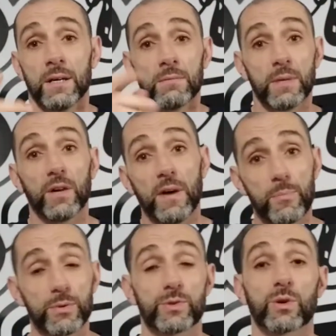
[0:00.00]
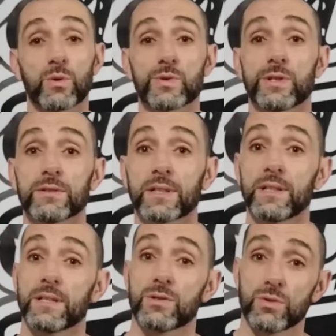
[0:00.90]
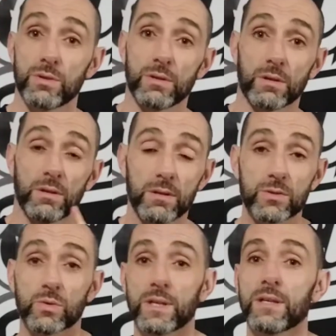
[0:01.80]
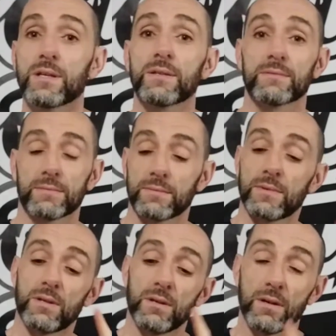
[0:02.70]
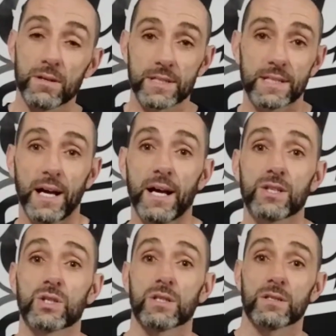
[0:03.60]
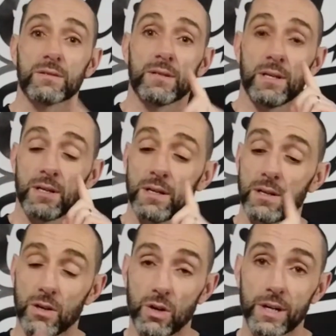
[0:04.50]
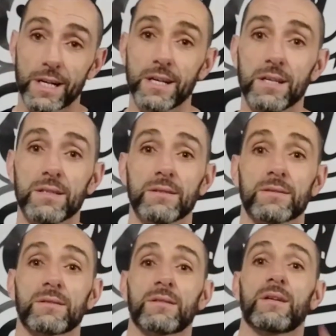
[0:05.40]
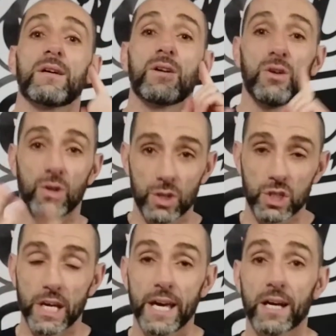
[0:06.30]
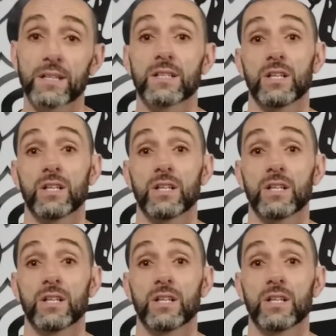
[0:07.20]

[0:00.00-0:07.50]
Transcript: Mais on va plus se concentrer sur le swing, le snatch, le clean, le jerk,